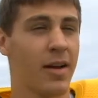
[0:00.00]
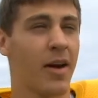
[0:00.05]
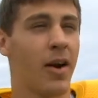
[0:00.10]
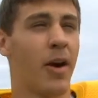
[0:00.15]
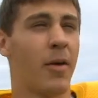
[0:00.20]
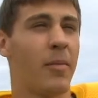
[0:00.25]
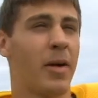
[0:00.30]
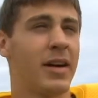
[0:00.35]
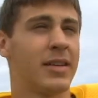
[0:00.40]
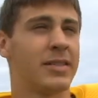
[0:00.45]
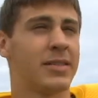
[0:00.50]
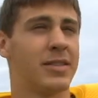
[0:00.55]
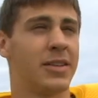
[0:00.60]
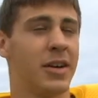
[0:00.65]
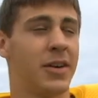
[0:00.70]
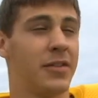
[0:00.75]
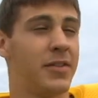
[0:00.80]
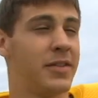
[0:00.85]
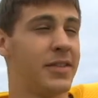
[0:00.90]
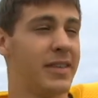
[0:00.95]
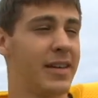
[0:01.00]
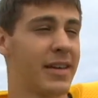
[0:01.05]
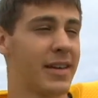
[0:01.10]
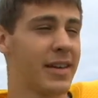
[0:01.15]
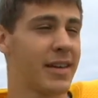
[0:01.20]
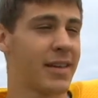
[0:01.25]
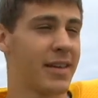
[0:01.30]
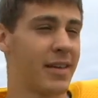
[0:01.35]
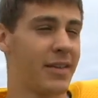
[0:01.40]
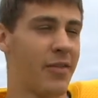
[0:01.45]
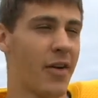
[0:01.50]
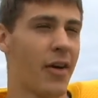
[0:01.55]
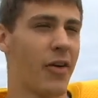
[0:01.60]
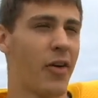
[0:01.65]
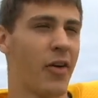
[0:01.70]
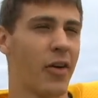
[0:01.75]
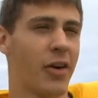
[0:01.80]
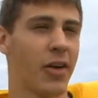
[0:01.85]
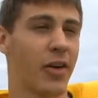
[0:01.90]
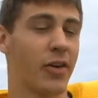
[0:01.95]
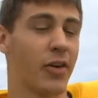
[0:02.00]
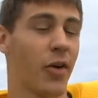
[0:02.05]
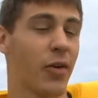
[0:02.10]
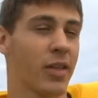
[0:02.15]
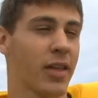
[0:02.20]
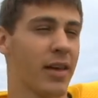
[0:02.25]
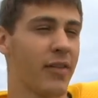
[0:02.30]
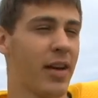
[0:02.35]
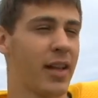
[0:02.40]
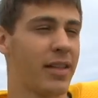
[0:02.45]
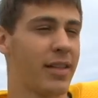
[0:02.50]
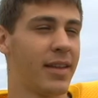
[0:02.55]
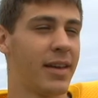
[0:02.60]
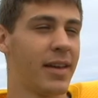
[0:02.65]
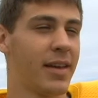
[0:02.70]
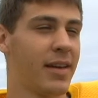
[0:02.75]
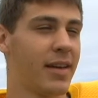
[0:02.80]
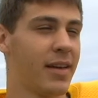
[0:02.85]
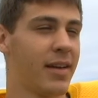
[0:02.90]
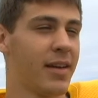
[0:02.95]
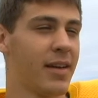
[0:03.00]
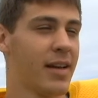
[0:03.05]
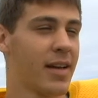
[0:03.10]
un match euh, physique. Il va y il a une grosse rivalité euh,